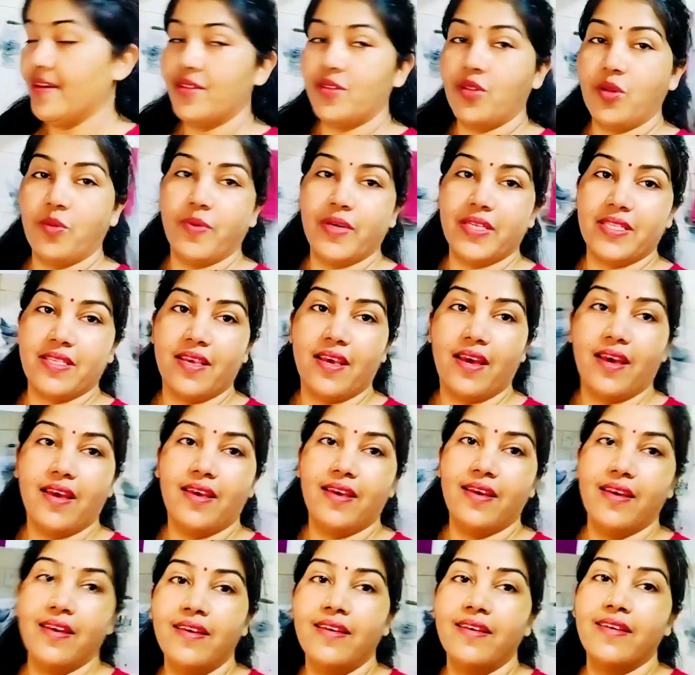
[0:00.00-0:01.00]
तो बस
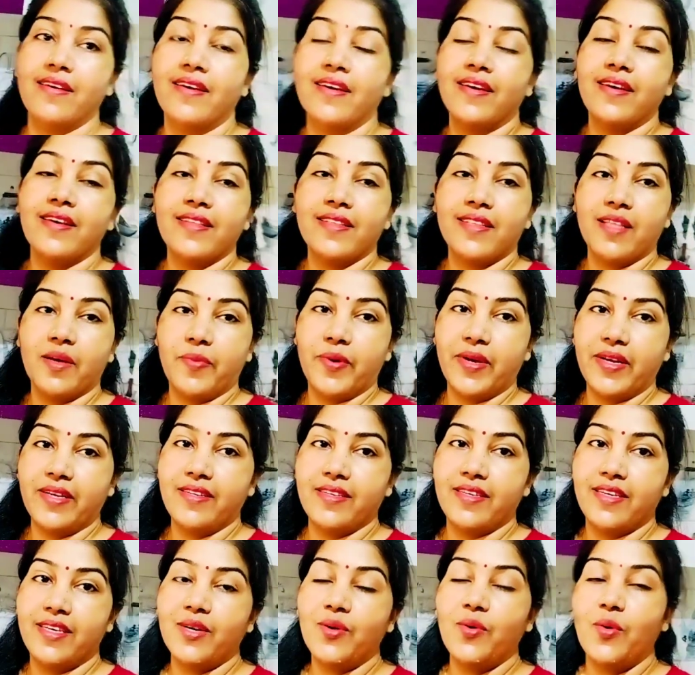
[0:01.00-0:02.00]
यही तबीयत
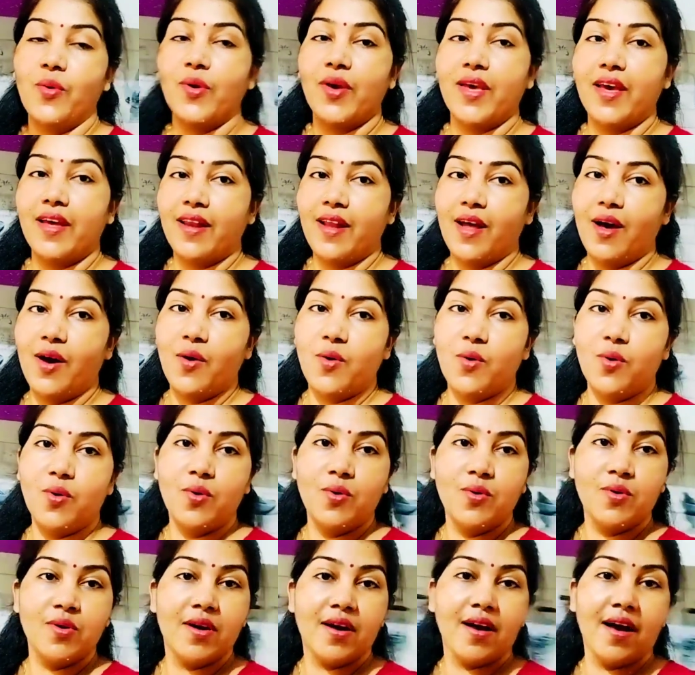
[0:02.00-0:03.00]
ठीक हो या ना हो
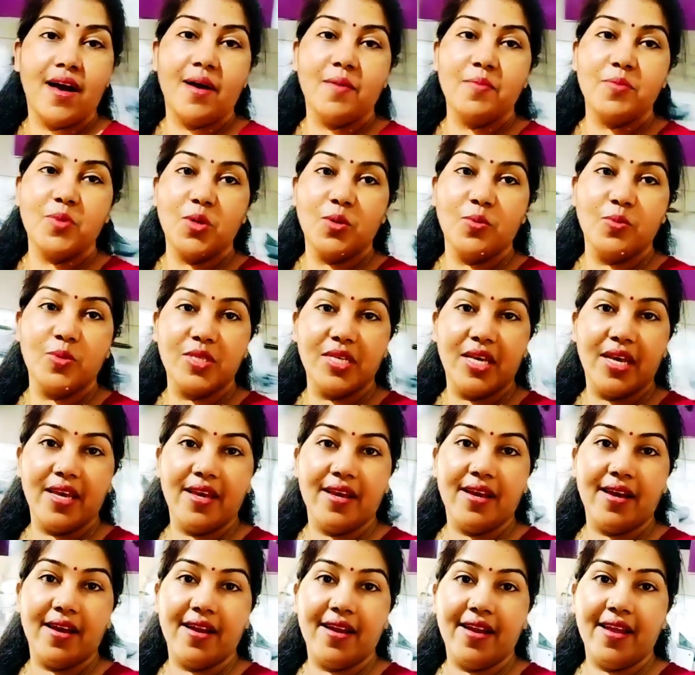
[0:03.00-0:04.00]
काम तो मुझे ही
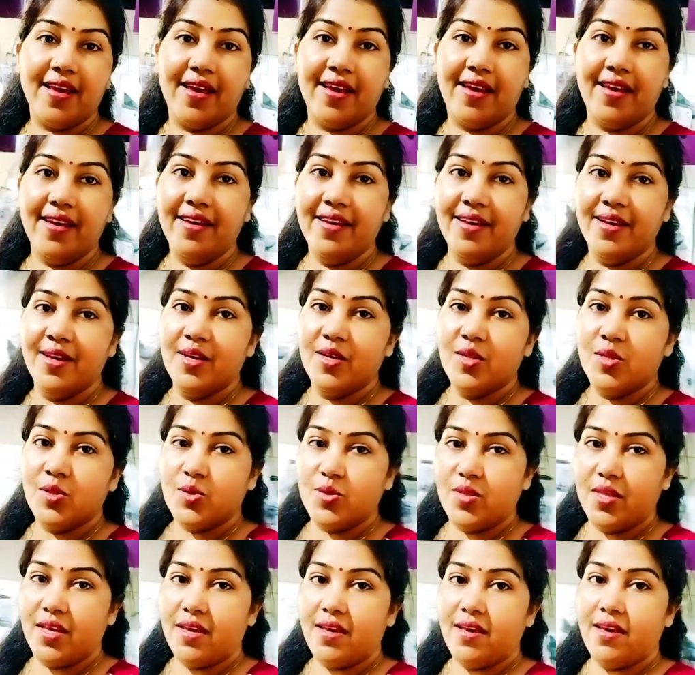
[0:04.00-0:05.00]
करने हैं तो
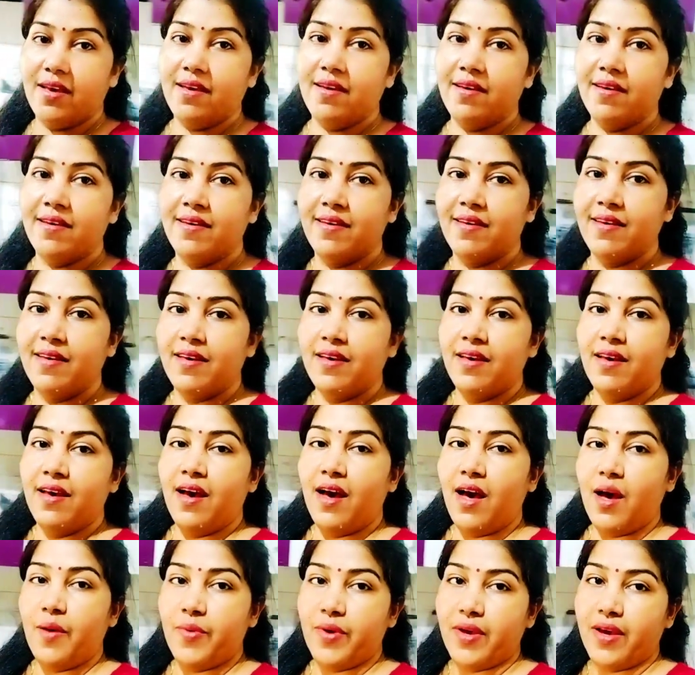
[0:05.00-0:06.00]
देखे
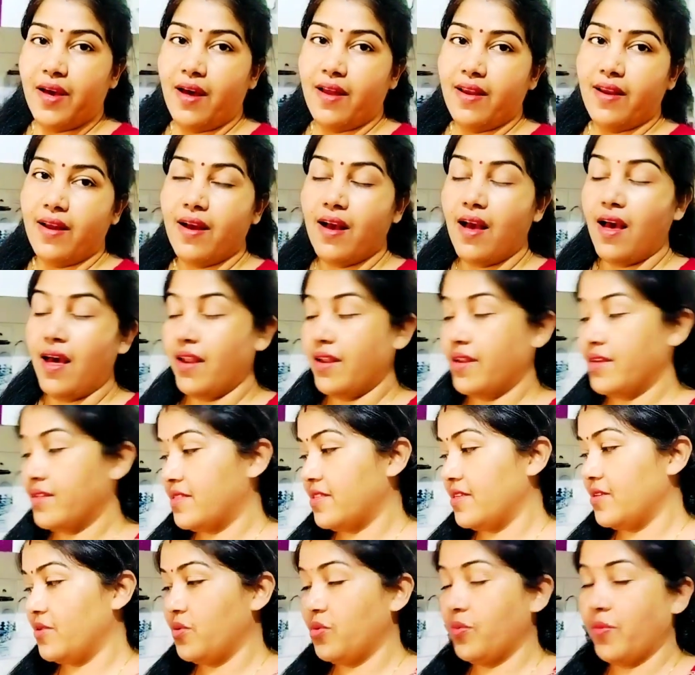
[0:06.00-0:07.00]
अभी खाना खा
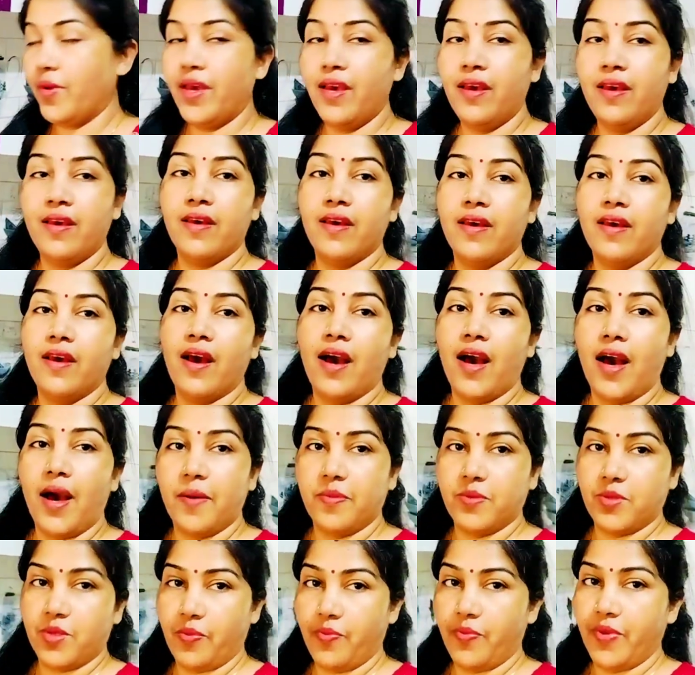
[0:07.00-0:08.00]
लेती हूँ मैं आप
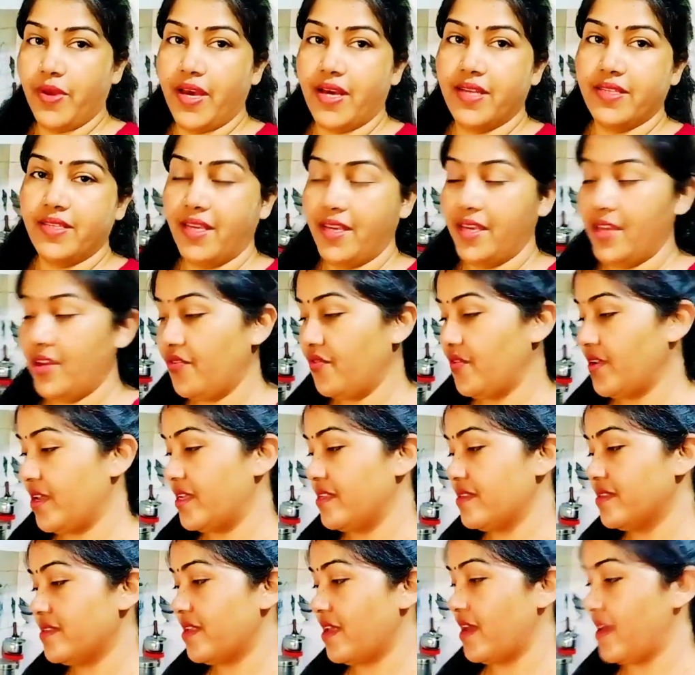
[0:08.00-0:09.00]
सब भी आ जाइए
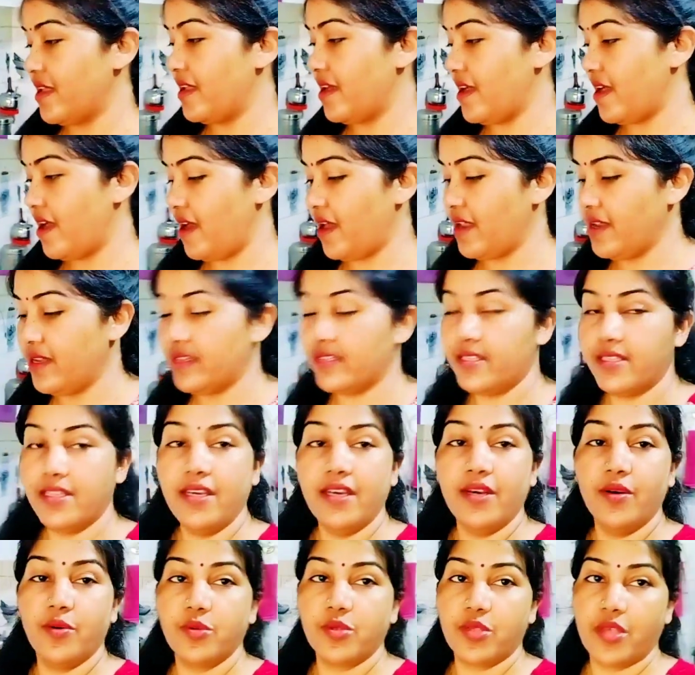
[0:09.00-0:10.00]
फ्रेंड्स खाना खा लीजिए
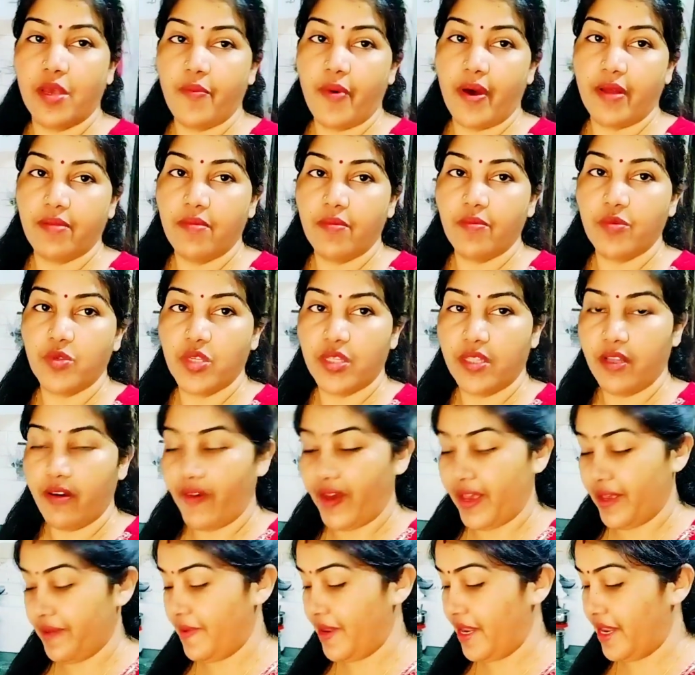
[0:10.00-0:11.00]
उसके बाद में मुझे
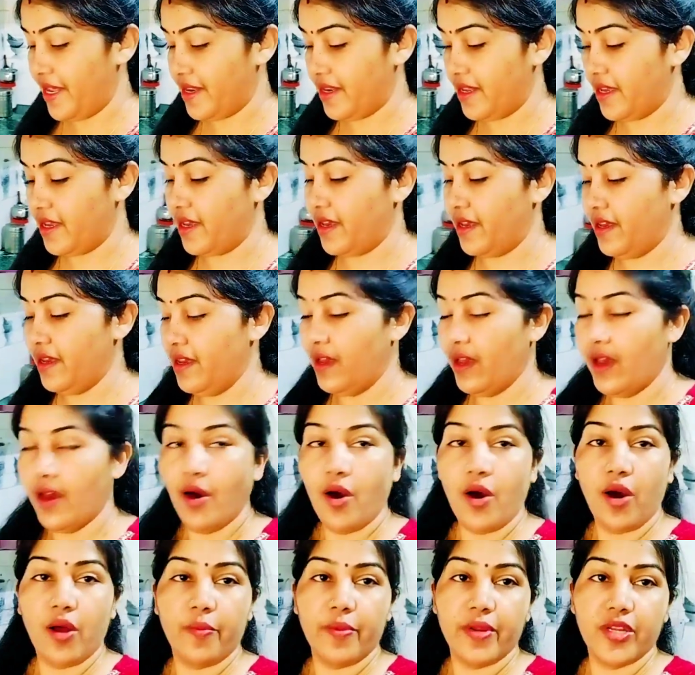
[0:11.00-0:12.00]
दवाई भी लेनी है
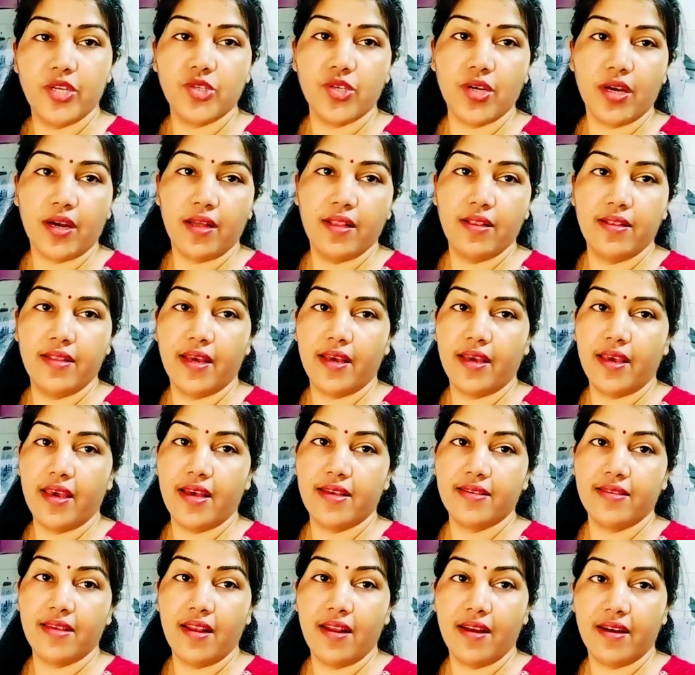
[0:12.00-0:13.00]
और मेरी शक्ल देखिए
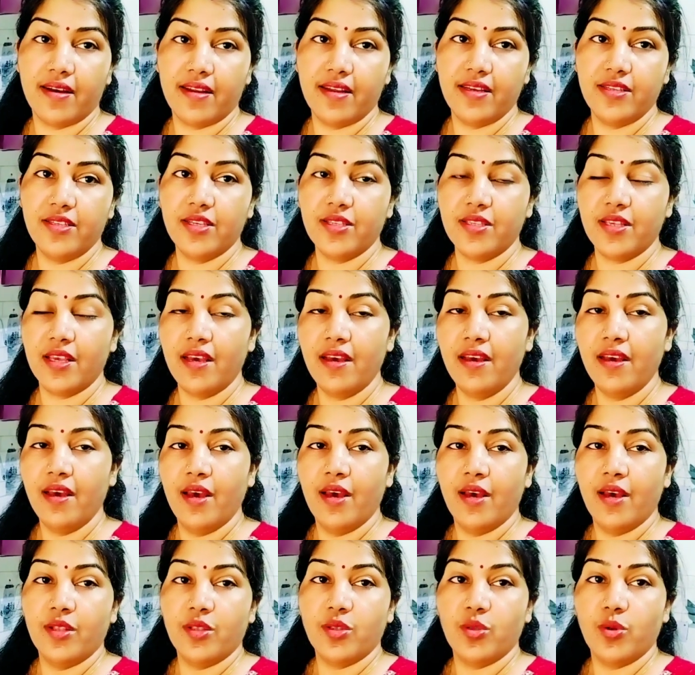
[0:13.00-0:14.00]
ऐसी लग रही है जैसे
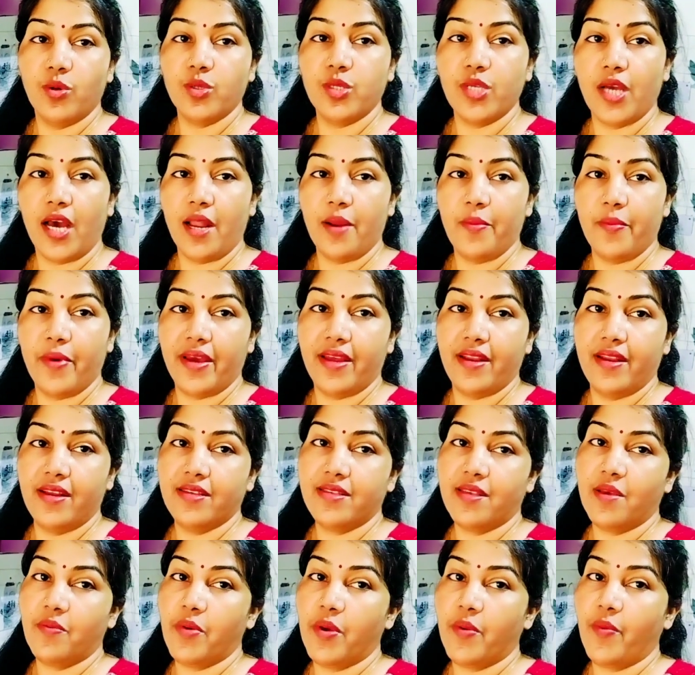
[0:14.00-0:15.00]
दो चार महीने
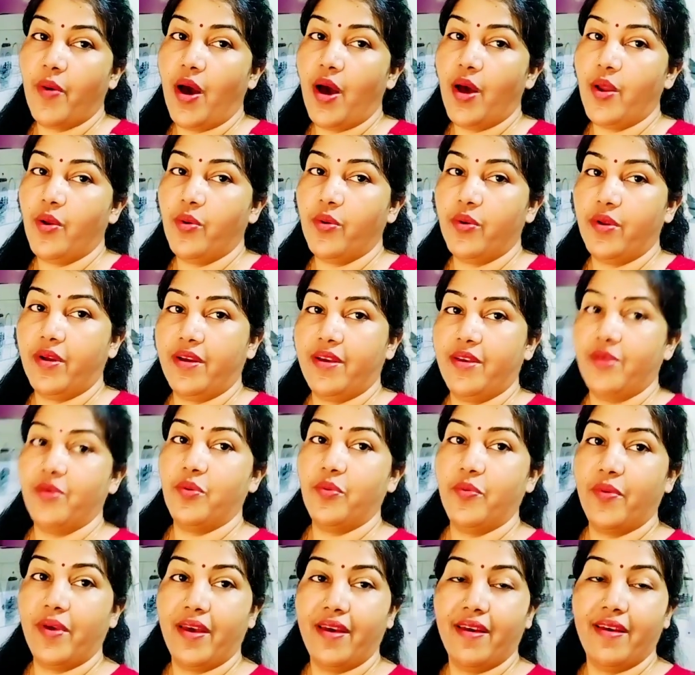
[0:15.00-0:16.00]
से बीमार हो रखी हूँ
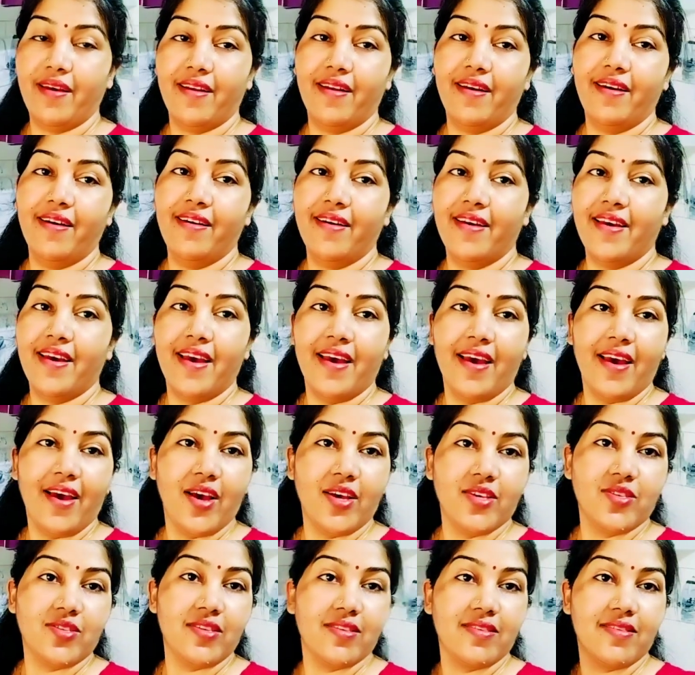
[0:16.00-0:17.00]
मैं है ना
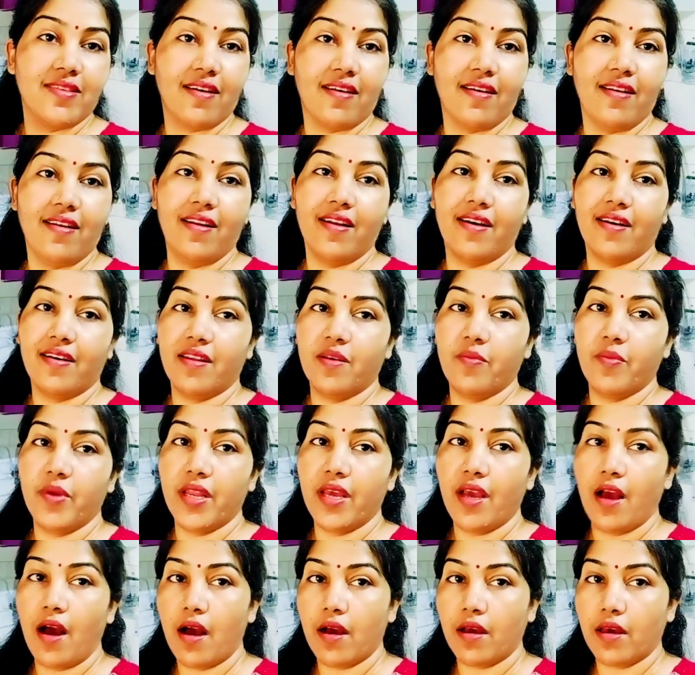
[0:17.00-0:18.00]
ऐसी शक्ल लग रही है मेरी
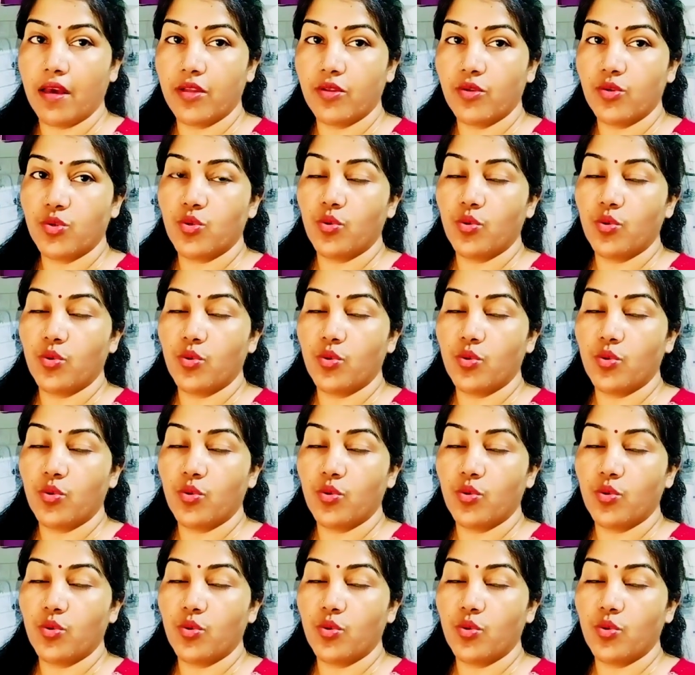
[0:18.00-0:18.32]
आंखें तो